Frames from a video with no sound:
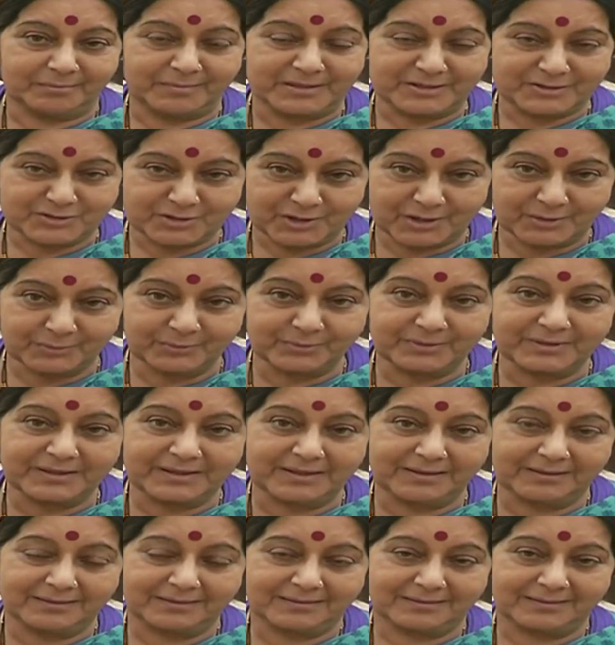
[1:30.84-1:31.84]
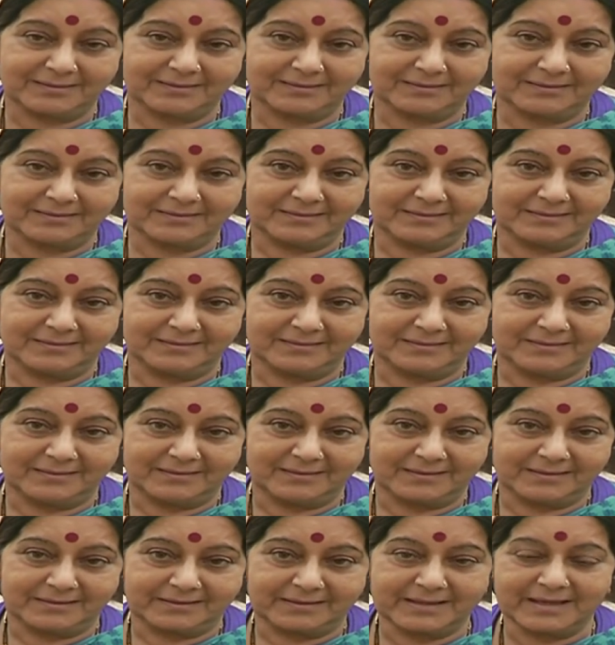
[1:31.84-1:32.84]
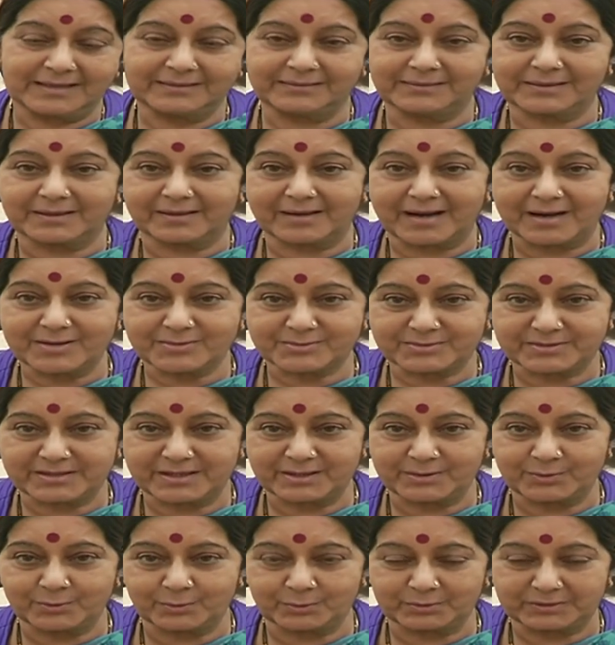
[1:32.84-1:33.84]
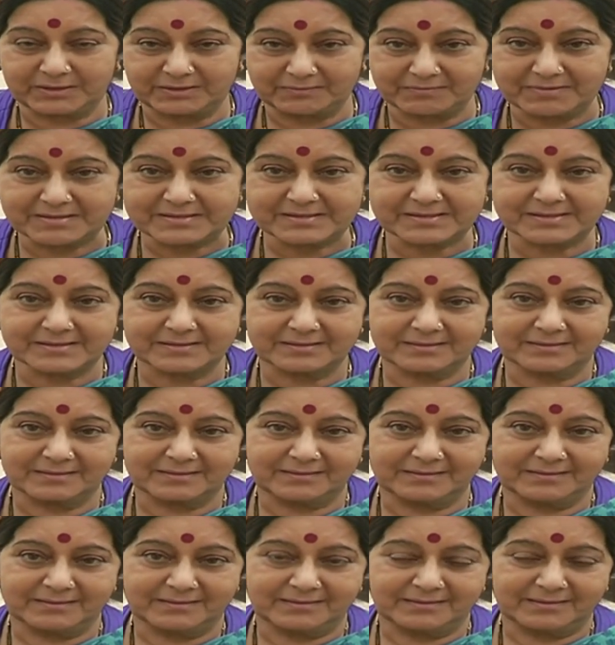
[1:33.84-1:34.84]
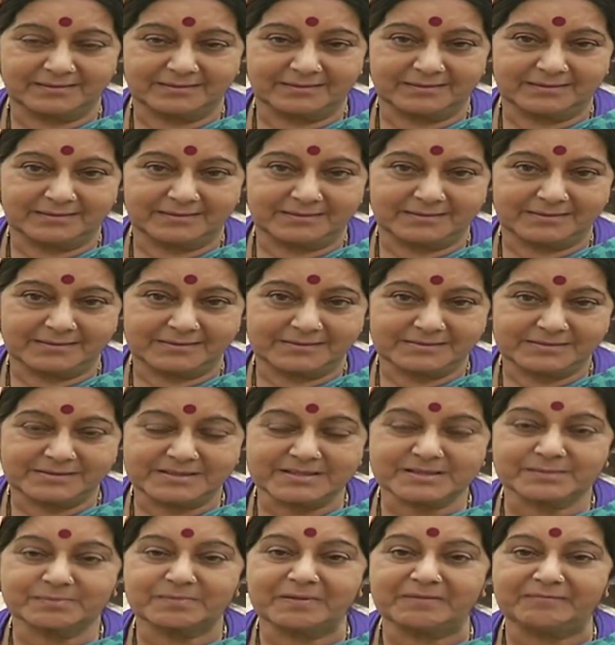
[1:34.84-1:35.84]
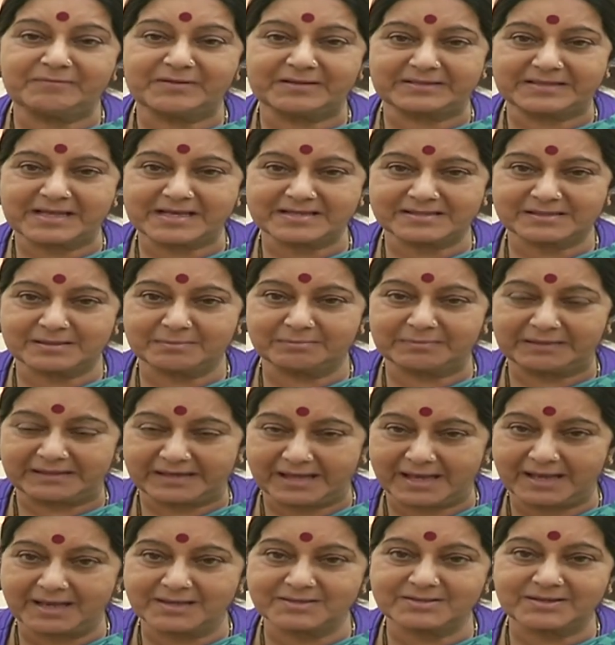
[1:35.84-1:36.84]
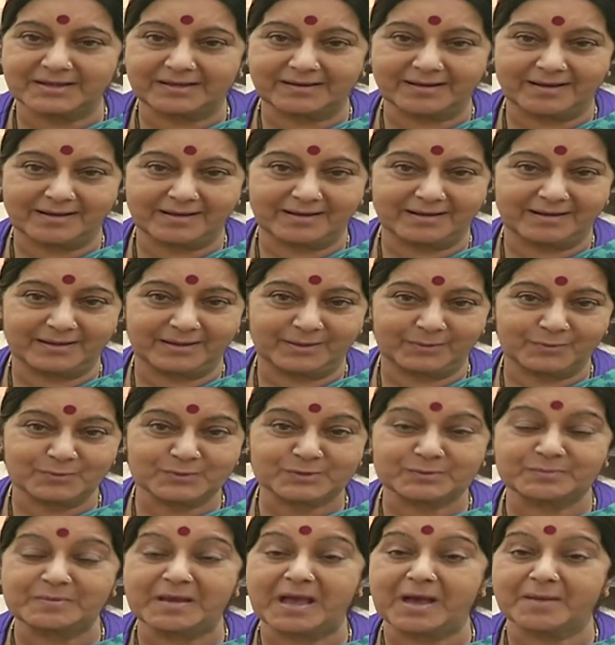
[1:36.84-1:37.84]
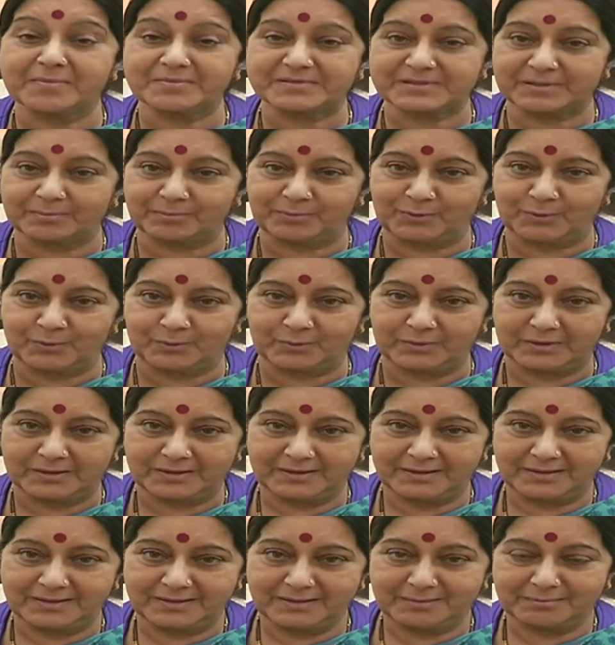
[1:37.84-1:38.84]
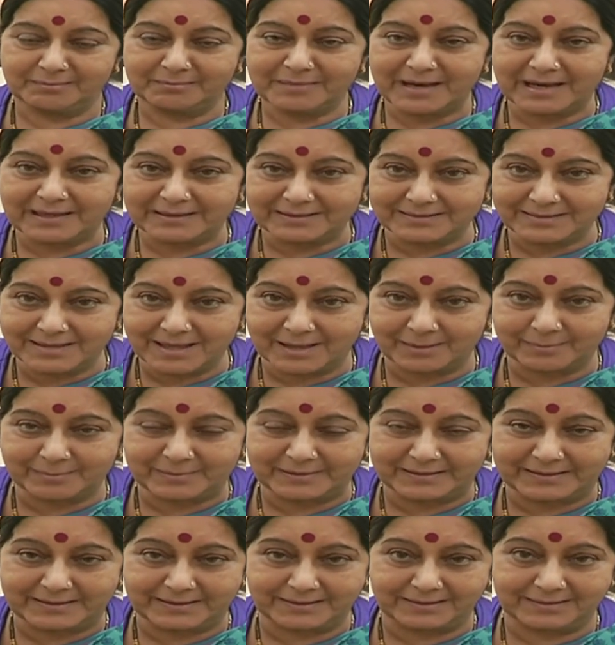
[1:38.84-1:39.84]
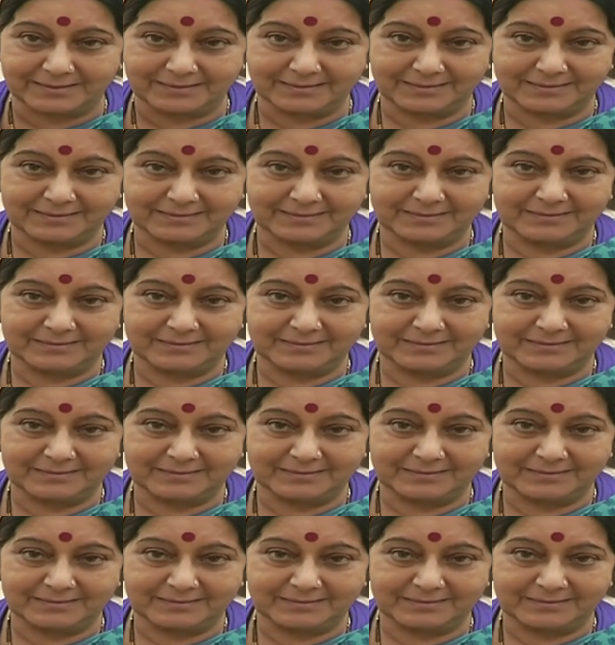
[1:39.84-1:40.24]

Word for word: मैं चाहूँगी कि अंतर्राष्ट्रीय योग दिवस जिस भव्यता से मनाया जा रहा है उसमें आप सब लोग भागीदार बनेंगे